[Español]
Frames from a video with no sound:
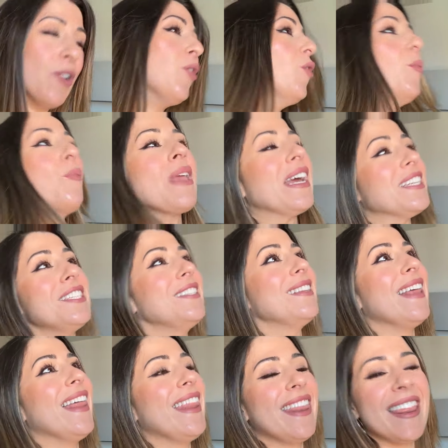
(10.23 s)
o mi
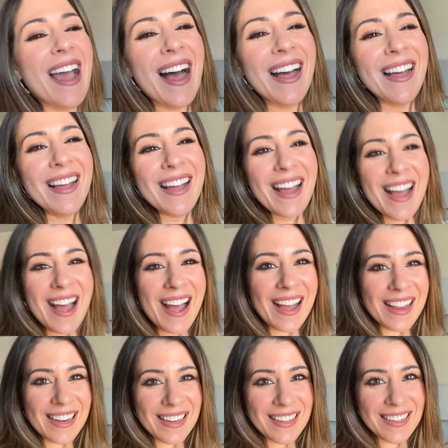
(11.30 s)
asistencia
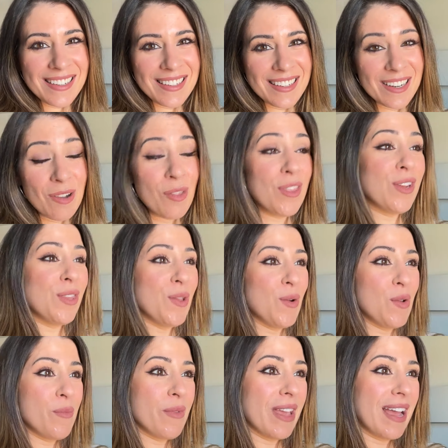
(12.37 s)
al concierto
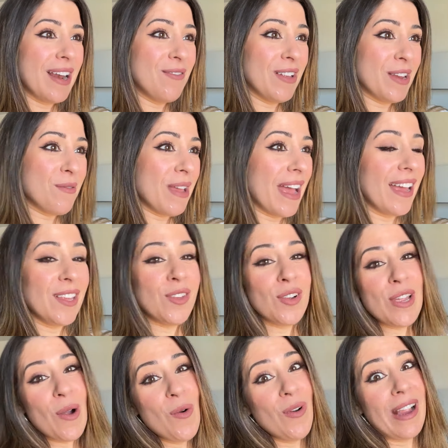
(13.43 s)
de Luis Miguel, madre mía,
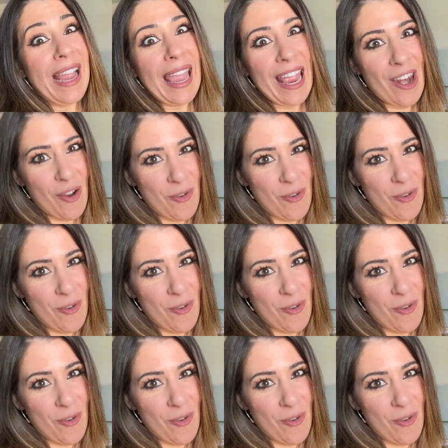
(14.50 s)
estoy aún que